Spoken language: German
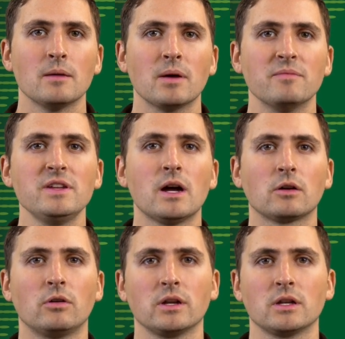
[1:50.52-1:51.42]
Beim
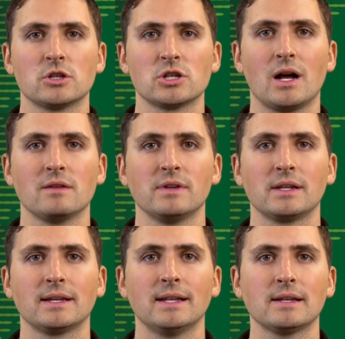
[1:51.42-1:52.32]
wiederkäuenden
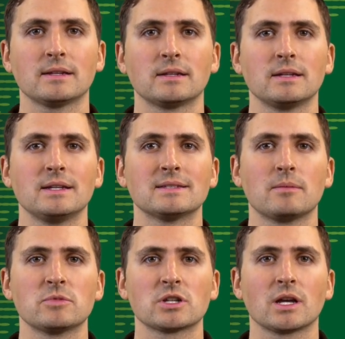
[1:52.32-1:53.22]
Schalenwild kletterte die
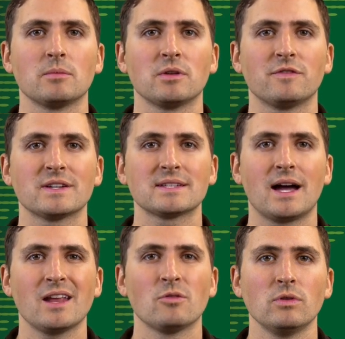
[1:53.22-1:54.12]
Gesamtstrecke mit fast
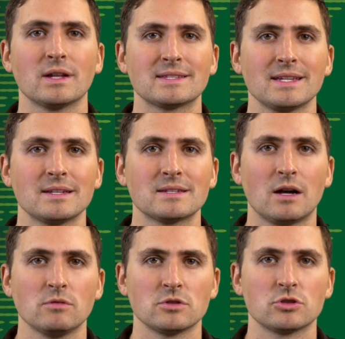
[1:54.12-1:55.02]

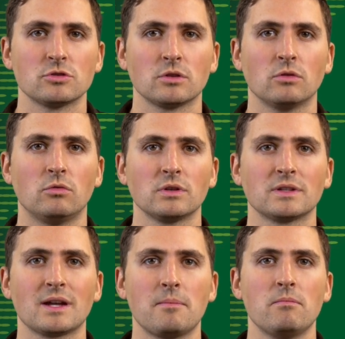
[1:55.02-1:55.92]
110.000 Stück
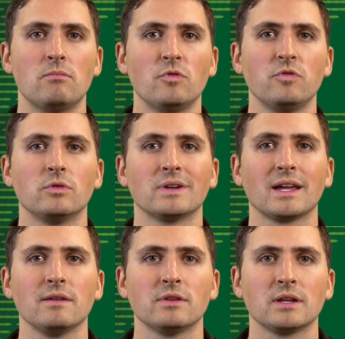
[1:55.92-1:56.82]
Rot, Damm, Muffel und
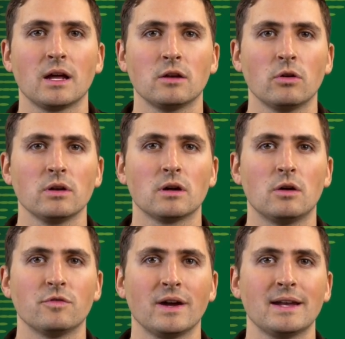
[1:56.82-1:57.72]
Rehwild erneut
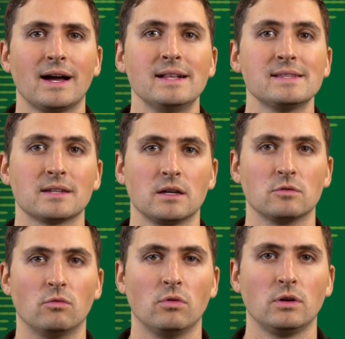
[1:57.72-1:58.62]
auf ein
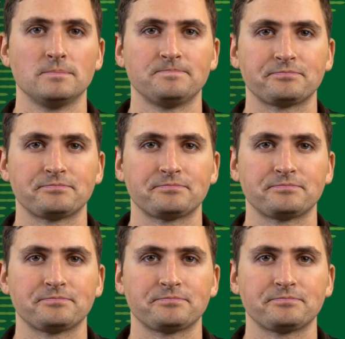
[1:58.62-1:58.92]
Allzeithoch.